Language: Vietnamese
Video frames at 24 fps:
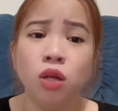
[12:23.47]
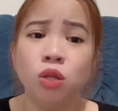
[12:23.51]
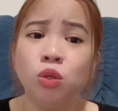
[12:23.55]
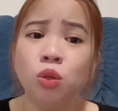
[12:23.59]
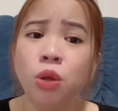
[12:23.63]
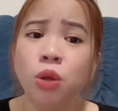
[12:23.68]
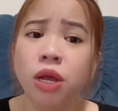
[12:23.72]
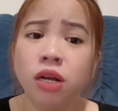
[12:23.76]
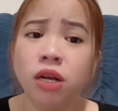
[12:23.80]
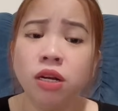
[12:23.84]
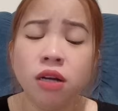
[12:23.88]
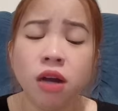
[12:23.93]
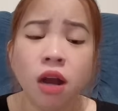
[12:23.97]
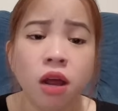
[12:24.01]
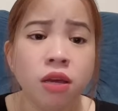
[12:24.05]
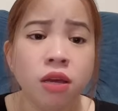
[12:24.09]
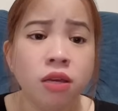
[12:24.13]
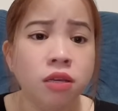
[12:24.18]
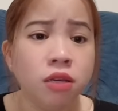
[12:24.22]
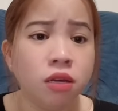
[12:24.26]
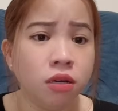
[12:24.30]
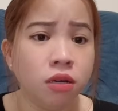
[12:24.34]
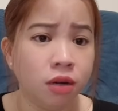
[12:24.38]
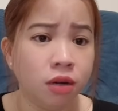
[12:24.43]
tuyết
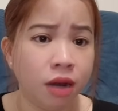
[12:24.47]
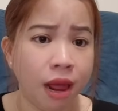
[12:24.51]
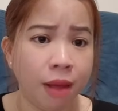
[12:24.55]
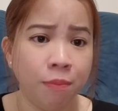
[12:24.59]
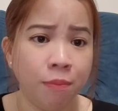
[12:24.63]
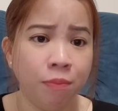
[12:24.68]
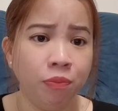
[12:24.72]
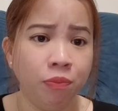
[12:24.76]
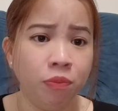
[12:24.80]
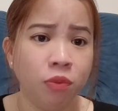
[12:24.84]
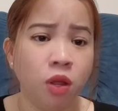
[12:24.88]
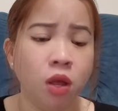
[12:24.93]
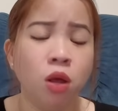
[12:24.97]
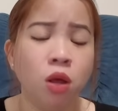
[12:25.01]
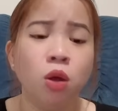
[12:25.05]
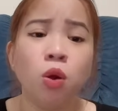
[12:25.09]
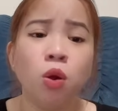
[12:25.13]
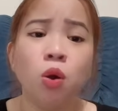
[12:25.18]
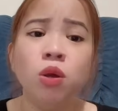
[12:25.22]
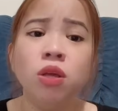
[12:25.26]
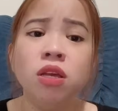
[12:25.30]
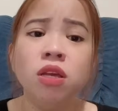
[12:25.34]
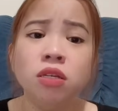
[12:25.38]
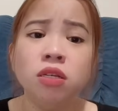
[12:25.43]
rơi dữ lắm
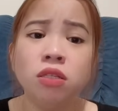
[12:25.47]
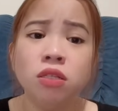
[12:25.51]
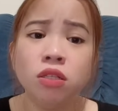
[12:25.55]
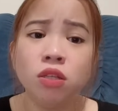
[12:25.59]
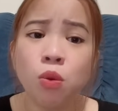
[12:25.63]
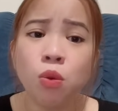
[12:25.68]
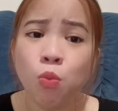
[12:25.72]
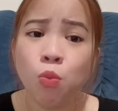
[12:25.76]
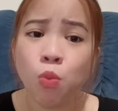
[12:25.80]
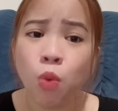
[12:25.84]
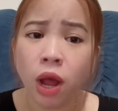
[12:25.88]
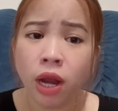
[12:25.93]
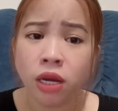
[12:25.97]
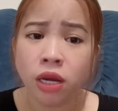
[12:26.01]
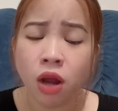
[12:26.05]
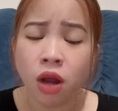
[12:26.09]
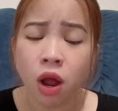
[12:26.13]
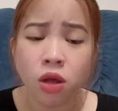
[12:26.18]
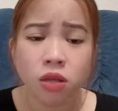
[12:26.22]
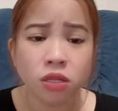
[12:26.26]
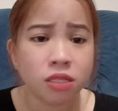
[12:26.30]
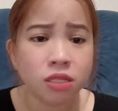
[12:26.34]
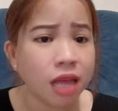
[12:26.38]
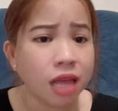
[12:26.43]
coi như xung quanh
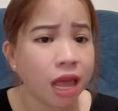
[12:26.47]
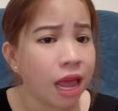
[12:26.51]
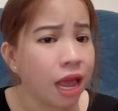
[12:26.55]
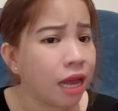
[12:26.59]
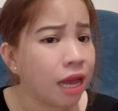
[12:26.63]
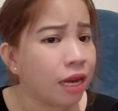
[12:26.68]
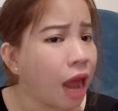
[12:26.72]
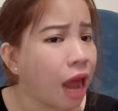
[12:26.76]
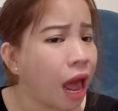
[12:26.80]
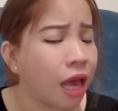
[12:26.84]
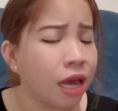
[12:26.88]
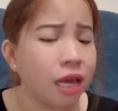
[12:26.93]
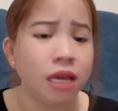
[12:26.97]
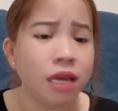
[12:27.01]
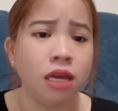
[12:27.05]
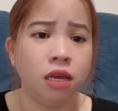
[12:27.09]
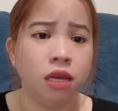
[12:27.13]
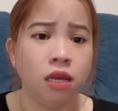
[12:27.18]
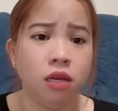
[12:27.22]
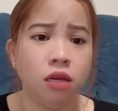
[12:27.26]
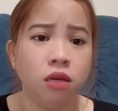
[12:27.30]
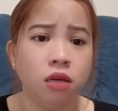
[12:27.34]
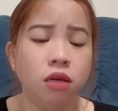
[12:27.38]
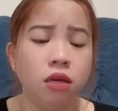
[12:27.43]
đó xe
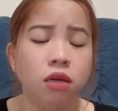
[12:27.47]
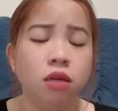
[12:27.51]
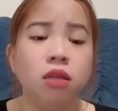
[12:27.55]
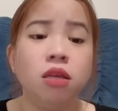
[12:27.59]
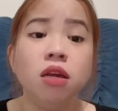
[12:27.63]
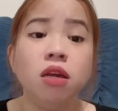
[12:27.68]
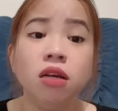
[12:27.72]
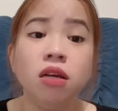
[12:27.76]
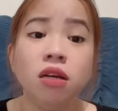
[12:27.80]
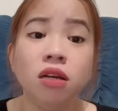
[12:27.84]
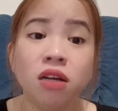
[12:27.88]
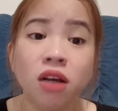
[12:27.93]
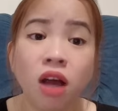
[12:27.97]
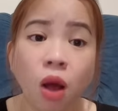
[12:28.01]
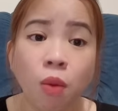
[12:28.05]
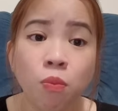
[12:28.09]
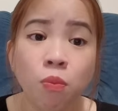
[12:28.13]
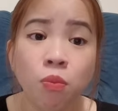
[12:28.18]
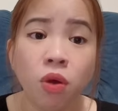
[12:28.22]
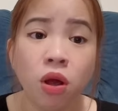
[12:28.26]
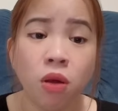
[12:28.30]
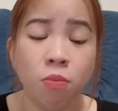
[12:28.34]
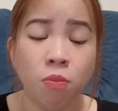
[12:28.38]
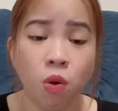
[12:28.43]
đầy nhưng
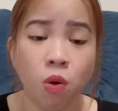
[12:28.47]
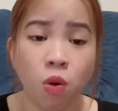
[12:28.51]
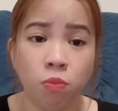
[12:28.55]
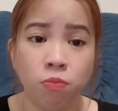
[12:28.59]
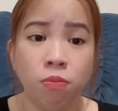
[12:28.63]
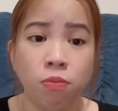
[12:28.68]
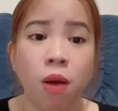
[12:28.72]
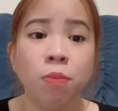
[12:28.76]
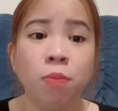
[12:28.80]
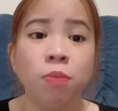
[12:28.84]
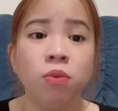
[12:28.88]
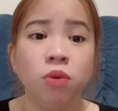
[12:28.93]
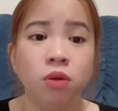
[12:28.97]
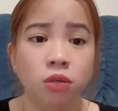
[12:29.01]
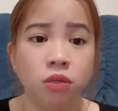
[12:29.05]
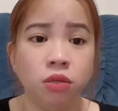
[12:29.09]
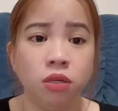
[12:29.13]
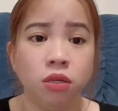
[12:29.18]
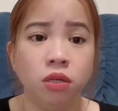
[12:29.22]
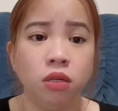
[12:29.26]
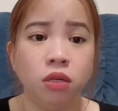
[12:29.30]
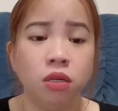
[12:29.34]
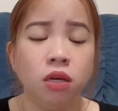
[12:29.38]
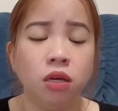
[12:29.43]
không có một bóng
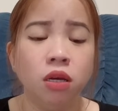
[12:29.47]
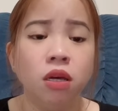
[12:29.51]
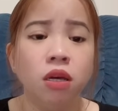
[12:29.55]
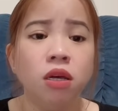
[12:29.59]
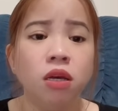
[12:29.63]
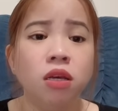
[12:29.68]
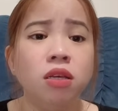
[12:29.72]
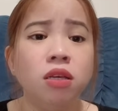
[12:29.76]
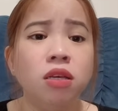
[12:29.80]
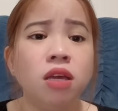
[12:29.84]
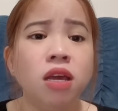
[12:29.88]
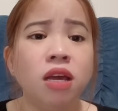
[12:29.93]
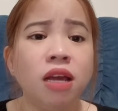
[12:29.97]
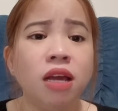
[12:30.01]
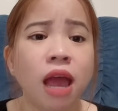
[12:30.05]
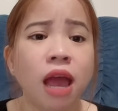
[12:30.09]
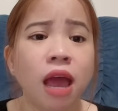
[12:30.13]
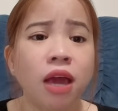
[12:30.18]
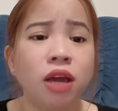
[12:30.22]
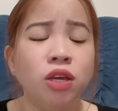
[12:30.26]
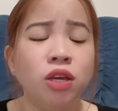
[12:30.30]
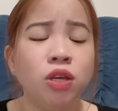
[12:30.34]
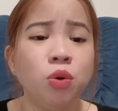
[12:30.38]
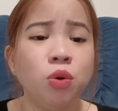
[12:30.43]
người nhưng
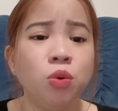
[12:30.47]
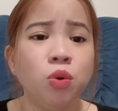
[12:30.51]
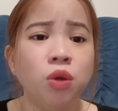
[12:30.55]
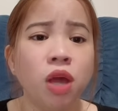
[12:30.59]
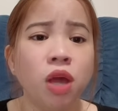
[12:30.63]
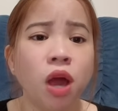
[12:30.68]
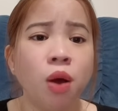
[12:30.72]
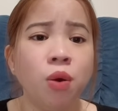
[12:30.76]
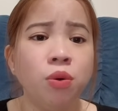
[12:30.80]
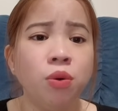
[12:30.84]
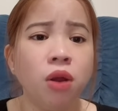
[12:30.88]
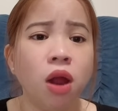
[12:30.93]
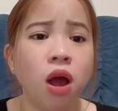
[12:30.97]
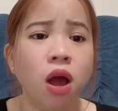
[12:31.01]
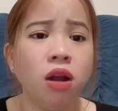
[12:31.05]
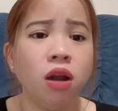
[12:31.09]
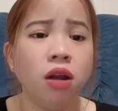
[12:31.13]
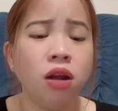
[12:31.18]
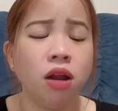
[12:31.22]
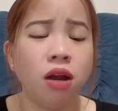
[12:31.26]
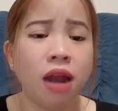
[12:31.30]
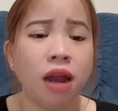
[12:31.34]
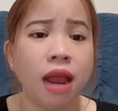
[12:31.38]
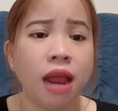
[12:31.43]
hai chú cháu đó
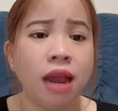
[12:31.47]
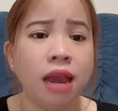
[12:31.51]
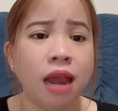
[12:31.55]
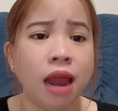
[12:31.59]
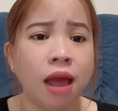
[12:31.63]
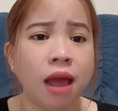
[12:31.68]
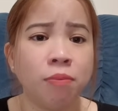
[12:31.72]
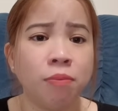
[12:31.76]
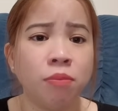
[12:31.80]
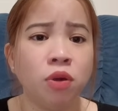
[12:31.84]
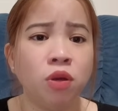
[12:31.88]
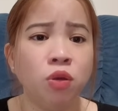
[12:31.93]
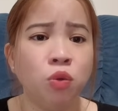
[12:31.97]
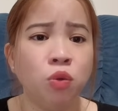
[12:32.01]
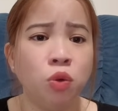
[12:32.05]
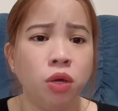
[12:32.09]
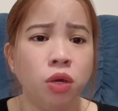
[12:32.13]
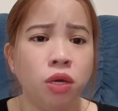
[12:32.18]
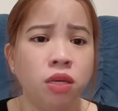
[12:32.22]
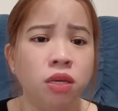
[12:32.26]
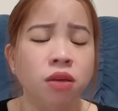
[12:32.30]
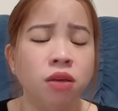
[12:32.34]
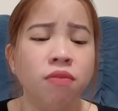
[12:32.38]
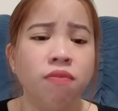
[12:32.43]
nó lại làm cái
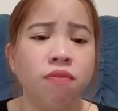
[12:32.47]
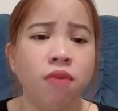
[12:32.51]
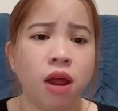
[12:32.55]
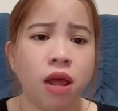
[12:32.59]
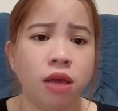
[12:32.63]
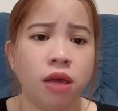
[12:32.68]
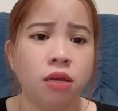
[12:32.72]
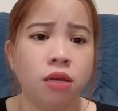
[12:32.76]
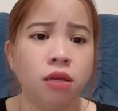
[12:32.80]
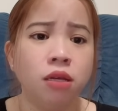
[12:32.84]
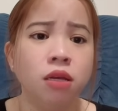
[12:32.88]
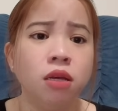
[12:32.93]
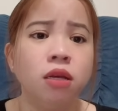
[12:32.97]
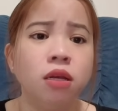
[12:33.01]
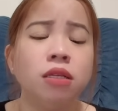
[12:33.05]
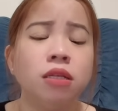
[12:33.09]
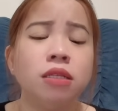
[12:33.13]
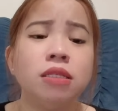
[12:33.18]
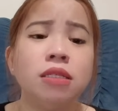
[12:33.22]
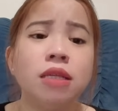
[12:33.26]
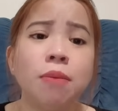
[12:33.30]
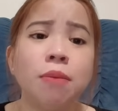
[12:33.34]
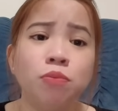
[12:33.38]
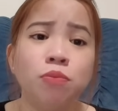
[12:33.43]
chuyện như vậy
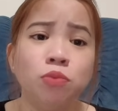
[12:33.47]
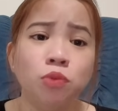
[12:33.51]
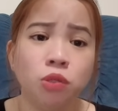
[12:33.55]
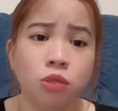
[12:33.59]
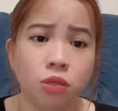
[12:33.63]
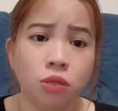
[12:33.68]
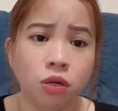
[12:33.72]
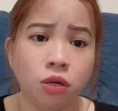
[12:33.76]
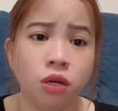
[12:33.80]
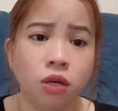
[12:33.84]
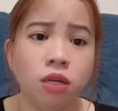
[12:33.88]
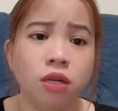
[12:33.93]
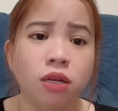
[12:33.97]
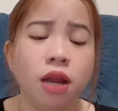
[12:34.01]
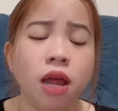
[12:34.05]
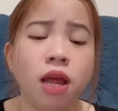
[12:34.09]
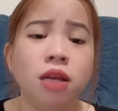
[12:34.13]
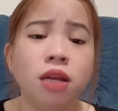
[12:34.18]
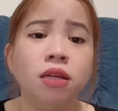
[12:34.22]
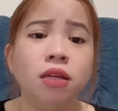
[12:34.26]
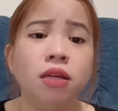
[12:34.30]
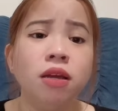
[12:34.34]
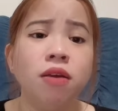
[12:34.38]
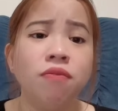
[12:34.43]
sắp sửa
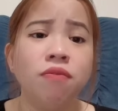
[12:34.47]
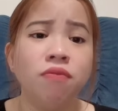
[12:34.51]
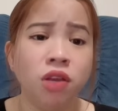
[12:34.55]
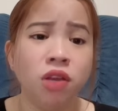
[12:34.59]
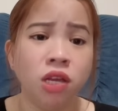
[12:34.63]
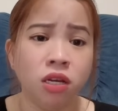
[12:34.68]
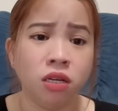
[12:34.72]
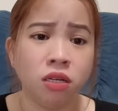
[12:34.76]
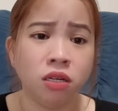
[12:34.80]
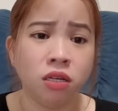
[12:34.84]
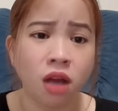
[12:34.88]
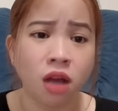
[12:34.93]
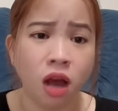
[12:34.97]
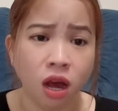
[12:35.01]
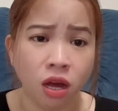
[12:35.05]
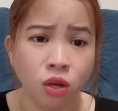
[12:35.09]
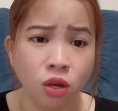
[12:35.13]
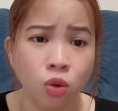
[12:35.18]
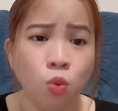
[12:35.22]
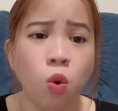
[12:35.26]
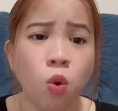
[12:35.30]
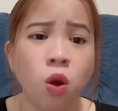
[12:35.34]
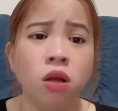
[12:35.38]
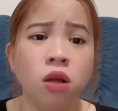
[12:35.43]
đến cái việc
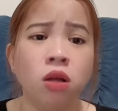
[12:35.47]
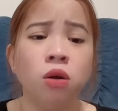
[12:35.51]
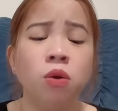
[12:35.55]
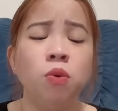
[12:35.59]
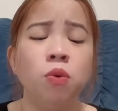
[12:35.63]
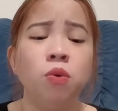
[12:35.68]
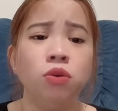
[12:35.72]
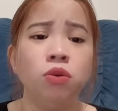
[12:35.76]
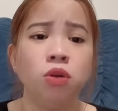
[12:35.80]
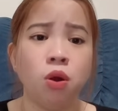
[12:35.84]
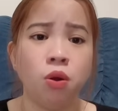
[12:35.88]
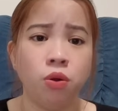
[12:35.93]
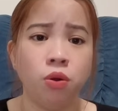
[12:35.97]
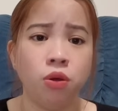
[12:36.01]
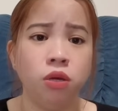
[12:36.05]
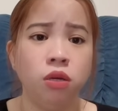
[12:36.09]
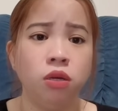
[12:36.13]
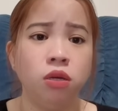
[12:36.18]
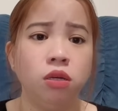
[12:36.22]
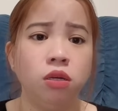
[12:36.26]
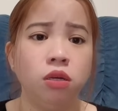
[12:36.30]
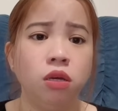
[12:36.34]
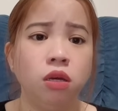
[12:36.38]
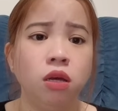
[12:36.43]
cởi quần luôn rồi
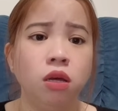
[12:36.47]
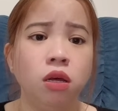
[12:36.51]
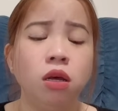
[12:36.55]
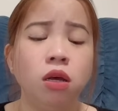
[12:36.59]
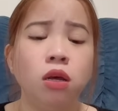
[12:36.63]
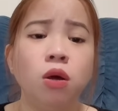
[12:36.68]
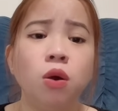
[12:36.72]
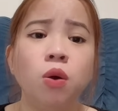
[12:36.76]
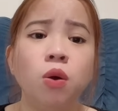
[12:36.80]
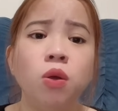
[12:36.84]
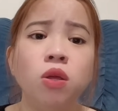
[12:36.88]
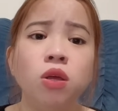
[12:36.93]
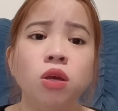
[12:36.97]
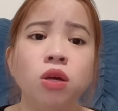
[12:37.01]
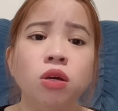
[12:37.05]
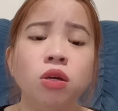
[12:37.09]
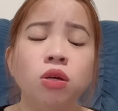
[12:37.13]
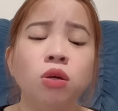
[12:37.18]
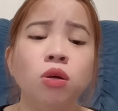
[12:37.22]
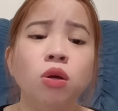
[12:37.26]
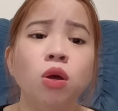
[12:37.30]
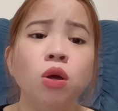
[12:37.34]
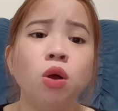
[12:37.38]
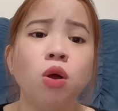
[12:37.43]
coi
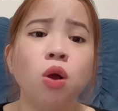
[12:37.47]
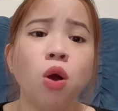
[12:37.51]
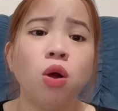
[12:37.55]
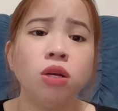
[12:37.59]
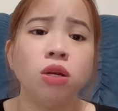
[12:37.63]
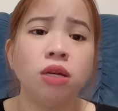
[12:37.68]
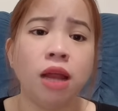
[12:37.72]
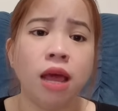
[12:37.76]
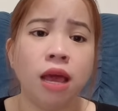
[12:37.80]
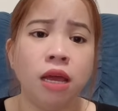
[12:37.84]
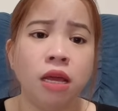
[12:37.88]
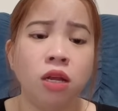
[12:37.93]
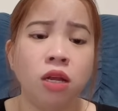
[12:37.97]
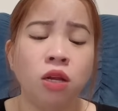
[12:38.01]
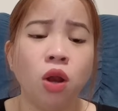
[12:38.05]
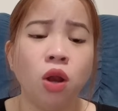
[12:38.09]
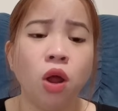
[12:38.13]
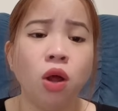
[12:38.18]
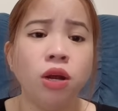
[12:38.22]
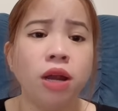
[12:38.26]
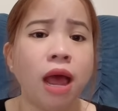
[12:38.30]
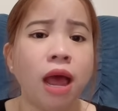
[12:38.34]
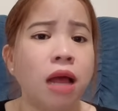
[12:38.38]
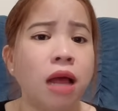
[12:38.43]
như con này
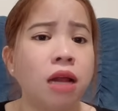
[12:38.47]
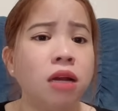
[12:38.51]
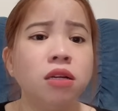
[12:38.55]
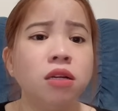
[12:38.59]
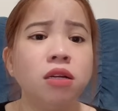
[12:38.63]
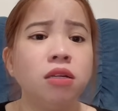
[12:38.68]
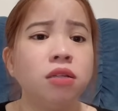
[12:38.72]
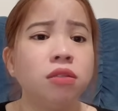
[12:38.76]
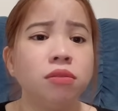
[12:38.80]
nó đã